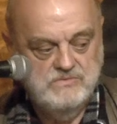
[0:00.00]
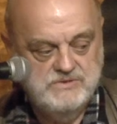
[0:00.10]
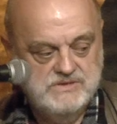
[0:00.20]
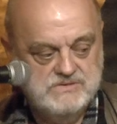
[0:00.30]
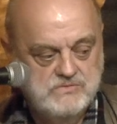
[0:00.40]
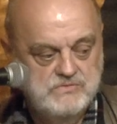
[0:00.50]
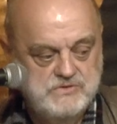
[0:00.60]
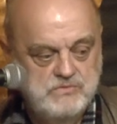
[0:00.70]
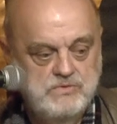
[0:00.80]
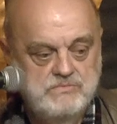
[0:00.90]
Tom się
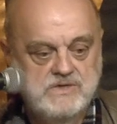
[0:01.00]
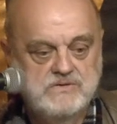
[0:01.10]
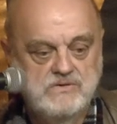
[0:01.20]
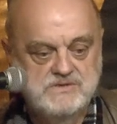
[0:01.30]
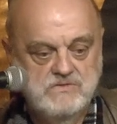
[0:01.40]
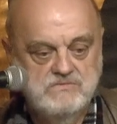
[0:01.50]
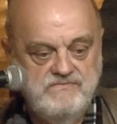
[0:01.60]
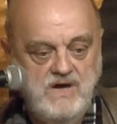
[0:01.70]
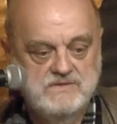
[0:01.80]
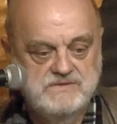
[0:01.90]
skusił, bo mnie dojrzał
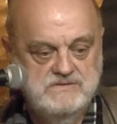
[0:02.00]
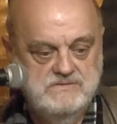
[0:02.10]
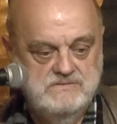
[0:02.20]
twarzy.